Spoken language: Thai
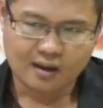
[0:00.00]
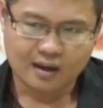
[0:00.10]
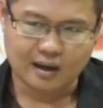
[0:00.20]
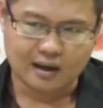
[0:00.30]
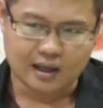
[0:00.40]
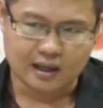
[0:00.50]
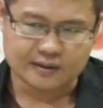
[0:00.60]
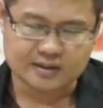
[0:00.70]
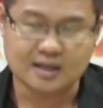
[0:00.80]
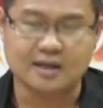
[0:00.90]

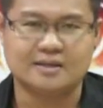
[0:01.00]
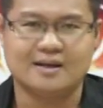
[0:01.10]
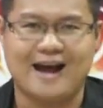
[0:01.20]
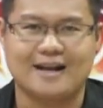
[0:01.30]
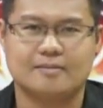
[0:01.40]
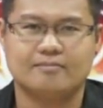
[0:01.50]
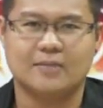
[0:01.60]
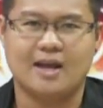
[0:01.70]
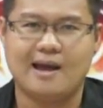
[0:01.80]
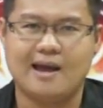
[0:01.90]
เเจิดจรัส
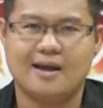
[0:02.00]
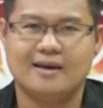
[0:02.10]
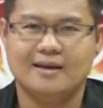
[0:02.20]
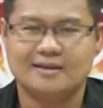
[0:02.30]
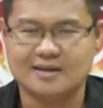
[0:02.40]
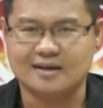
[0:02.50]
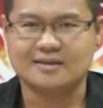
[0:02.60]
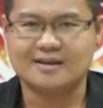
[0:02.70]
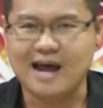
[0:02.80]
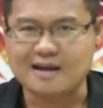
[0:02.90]
นะ เจิด
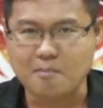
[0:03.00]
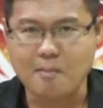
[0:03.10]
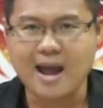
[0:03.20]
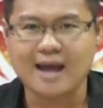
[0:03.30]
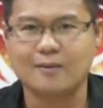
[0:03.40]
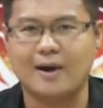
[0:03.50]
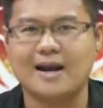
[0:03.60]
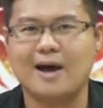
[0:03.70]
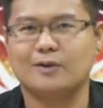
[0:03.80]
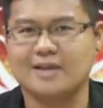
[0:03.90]
จรัสมากกว่า
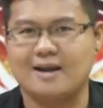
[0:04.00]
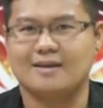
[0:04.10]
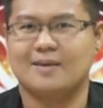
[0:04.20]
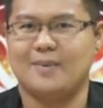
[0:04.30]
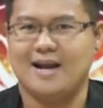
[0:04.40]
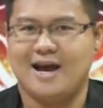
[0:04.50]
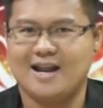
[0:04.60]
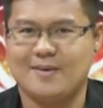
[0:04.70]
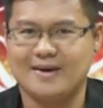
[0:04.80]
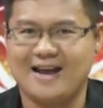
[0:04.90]
ดาวจันทร์ธรรมดา
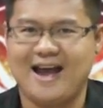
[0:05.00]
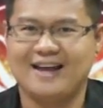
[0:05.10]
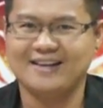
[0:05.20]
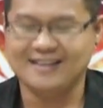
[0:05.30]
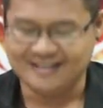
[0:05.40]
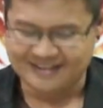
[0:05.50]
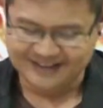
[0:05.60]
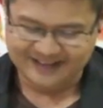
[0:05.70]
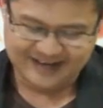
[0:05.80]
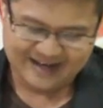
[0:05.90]
ธรรมดาเออ
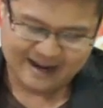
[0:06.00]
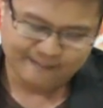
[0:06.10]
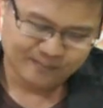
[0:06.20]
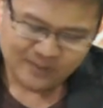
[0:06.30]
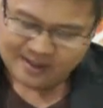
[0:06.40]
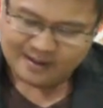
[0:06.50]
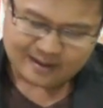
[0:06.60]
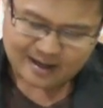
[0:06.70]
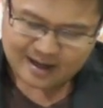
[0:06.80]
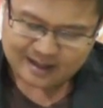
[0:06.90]
นะครับ
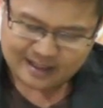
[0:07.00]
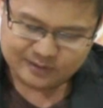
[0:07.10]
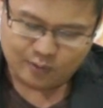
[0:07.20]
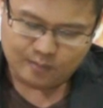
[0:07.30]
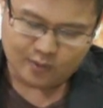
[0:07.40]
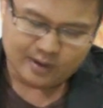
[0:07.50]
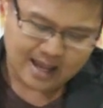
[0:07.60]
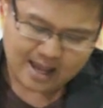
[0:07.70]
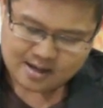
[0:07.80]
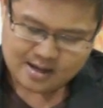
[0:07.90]
เลยส่งผล
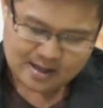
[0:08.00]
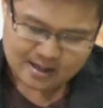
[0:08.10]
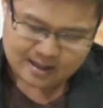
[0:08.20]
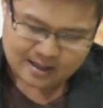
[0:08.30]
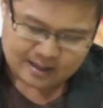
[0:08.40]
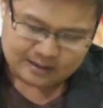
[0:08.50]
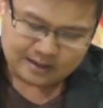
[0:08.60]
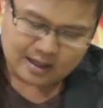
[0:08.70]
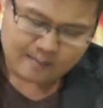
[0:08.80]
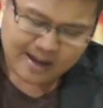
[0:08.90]
นะ
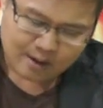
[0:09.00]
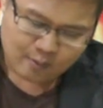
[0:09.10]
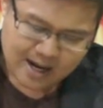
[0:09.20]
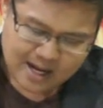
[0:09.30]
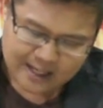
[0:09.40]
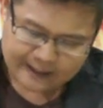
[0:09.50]
ถึงแม้ว่า